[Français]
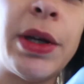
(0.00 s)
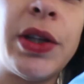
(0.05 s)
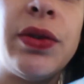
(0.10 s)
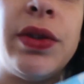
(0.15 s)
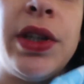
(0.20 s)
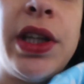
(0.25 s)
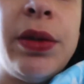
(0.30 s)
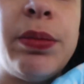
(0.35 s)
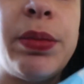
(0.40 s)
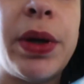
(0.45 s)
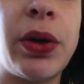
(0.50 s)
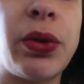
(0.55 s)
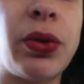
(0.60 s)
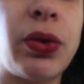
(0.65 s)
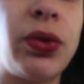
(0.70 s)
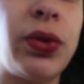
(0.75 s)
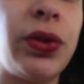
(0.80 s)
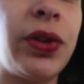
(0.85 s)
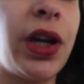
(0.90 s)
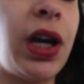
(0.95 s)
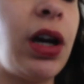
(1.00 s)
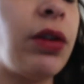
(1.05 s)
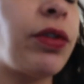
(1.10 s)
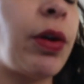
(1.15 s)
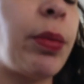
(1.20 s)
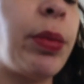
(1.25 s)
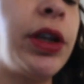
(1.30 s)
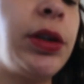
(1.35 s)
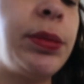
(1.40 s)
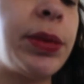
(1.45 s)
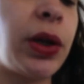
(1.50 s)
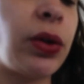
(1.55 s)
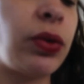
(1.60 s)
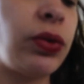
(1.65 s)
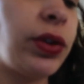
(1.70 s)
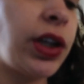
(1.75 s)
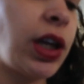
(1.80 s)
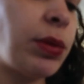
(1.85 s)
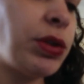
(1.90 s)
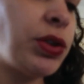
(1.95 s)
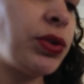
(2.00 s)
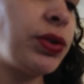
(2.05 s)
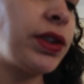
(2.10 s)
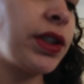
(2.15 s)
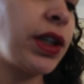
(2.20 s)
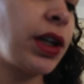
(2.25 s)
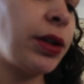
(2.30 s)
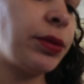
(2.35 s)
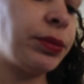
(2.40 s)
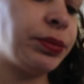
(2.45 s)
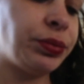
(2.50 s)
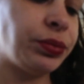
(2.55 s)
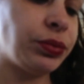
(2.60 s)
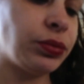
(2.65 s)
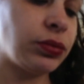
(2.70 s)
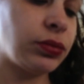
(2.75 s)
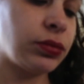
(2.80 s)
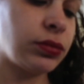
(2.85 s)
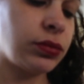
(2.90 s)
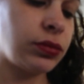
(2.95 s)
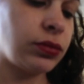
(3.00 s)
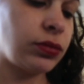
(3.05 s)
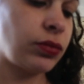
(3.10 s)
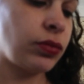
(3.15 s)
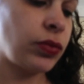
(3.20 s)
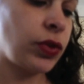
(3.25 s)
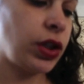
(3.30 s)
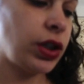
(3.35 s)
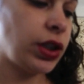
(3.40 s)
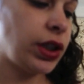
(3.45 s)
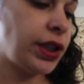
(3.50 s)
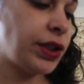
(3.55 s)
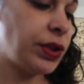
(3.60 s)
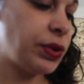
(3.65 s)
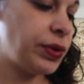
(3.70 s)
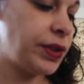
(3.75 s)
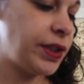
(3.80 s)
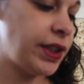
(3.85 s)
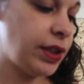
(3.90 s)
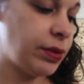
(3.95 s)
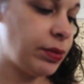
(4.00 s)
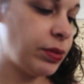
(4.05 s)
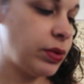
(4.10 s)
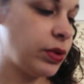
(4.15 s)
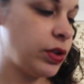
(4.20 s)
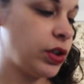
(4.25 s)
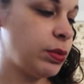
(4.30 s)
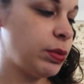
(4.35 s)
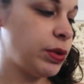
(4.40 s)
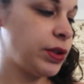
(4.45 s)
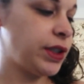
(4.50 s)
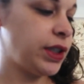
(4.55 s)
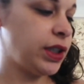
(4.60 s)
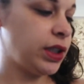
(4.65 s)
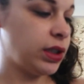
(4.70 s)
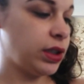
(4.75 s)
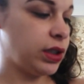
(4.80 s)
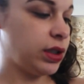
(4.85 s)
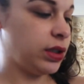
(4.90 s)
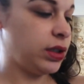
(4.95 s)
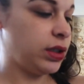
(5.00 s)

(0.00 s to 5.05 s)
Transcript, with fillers: m'a donné une parure de drap, enfin pas une parure de drap, mais juste un... Qu'est-ce que c'est Que moi c'est